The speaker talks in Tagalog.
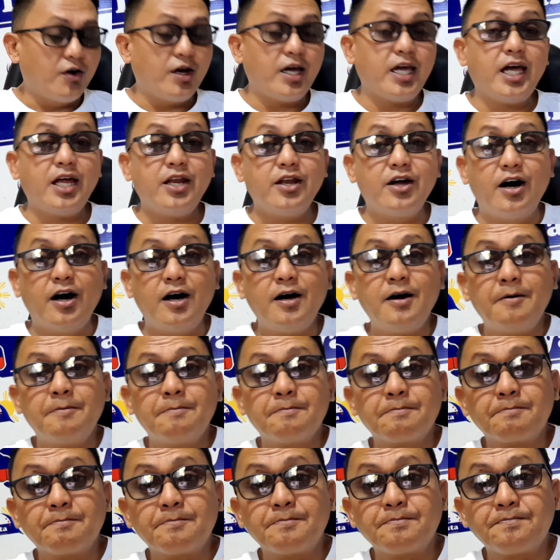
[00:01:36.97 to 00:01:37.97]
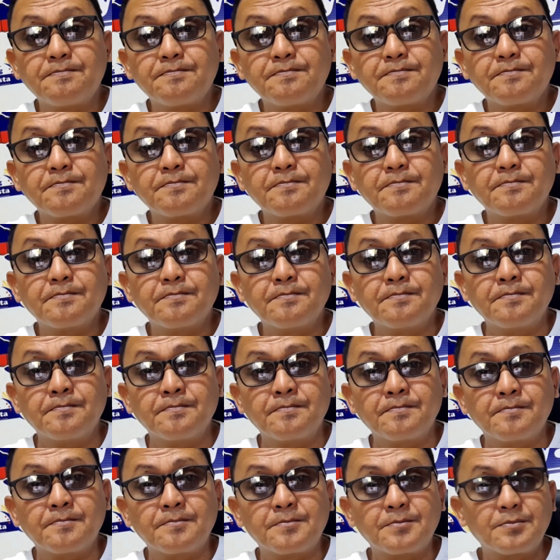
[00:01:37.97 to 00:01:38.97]
o ayan o. Oh.
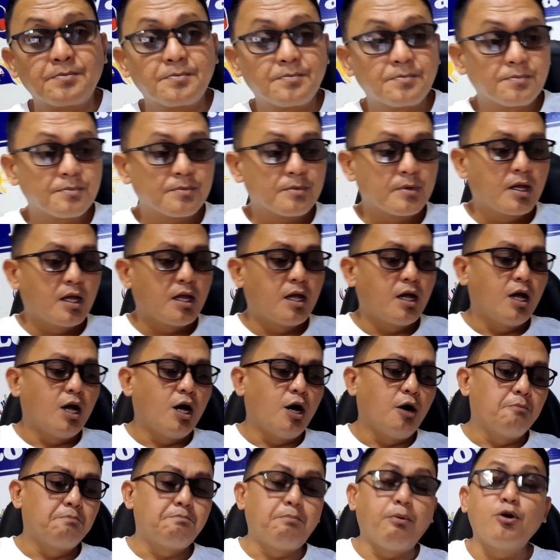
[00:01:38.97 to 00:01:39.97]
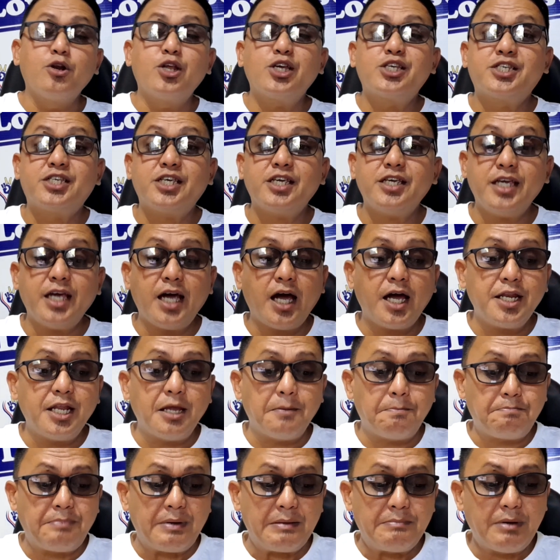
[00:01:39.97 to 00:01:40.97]
Mm. Pulisiya
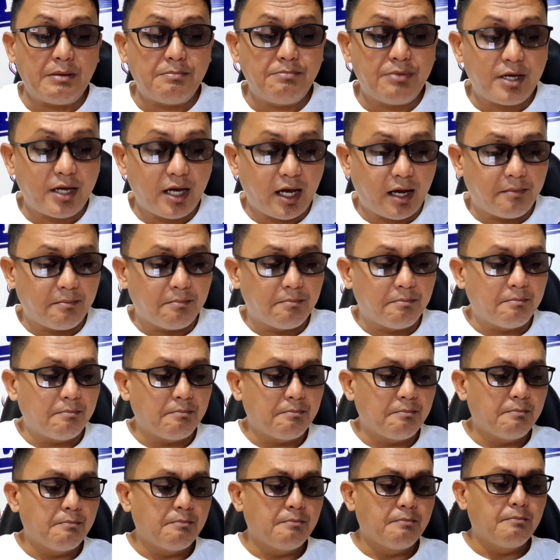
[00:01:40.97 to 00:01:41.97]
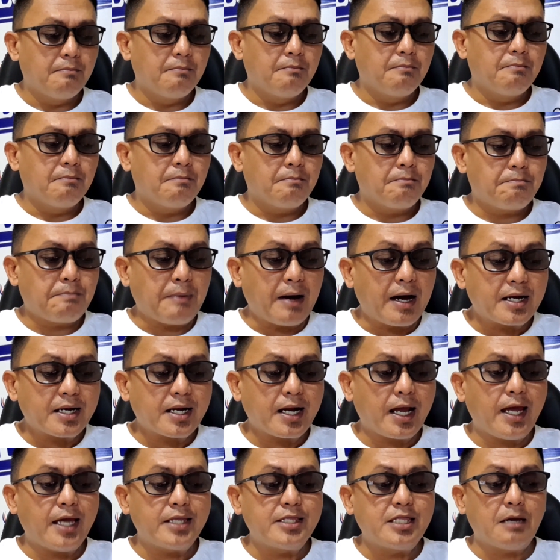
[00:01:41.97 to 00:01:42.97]
ni PBBM
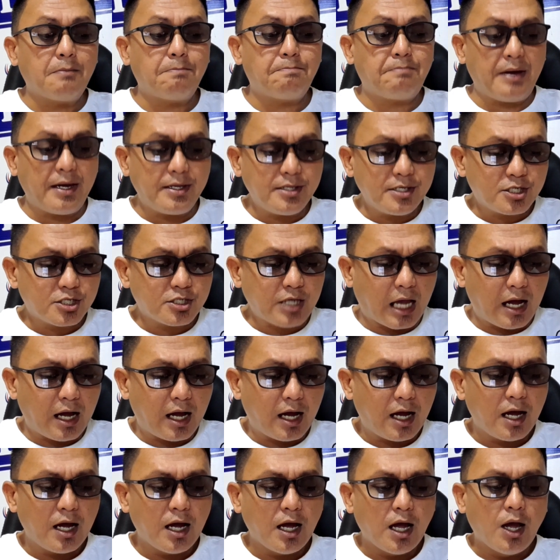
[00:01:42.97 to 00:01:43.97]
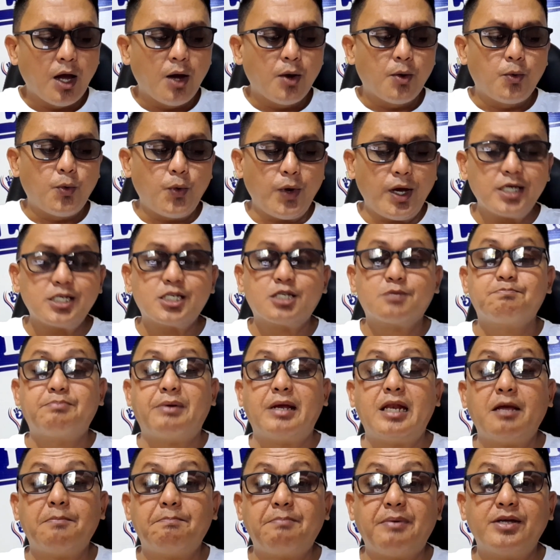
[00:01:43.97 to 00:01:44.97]
para idepensa West
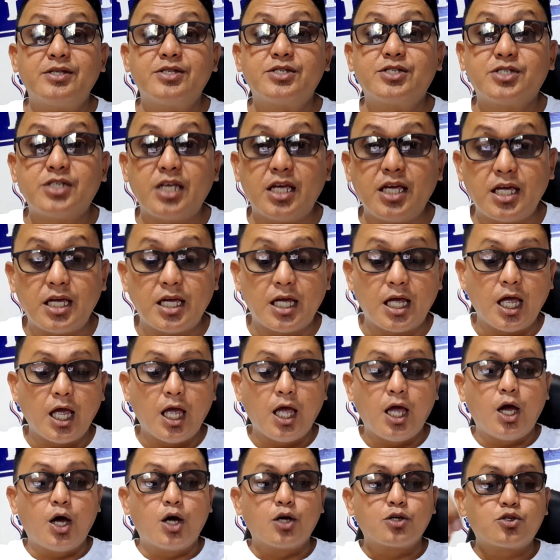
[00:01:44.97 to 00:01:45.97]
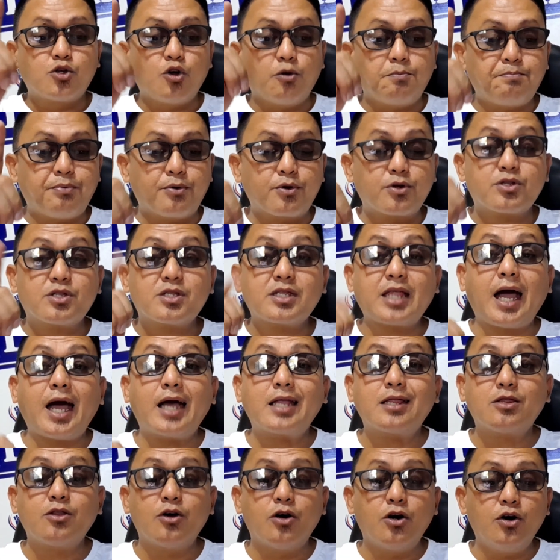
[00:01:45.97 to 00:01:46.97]
Philippine Sea.
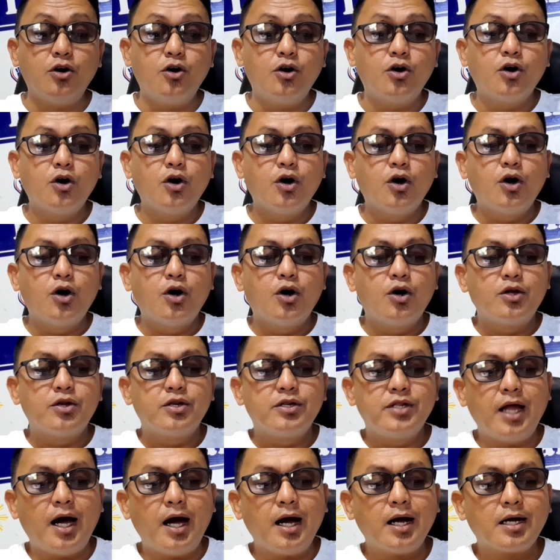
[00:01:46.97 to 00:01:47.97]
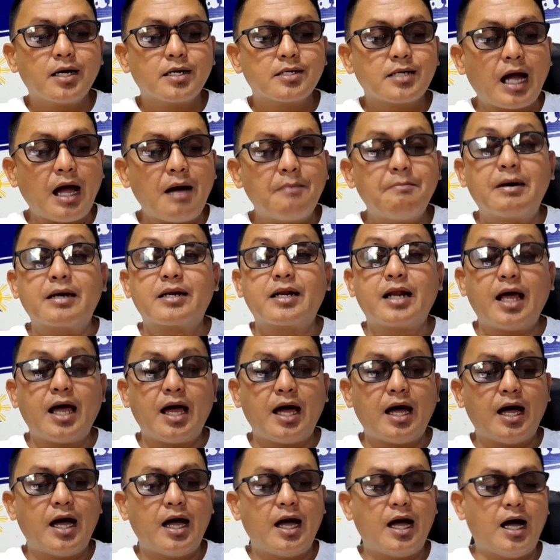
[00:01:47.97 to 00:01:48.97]
Suportado ng
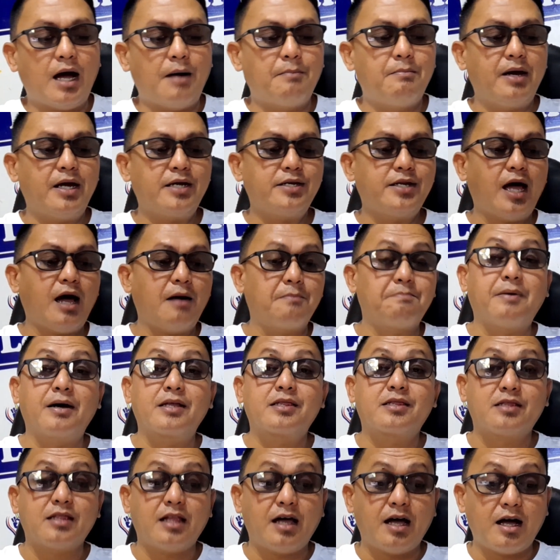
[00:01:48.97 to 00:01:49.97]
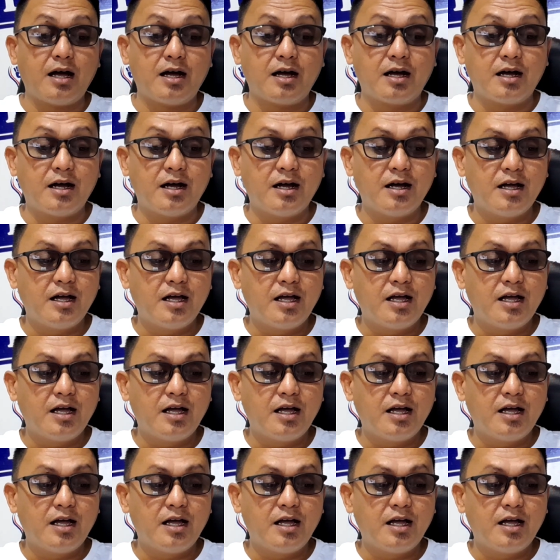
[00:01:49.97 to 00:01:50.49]
Kamara. Abay dapat lang.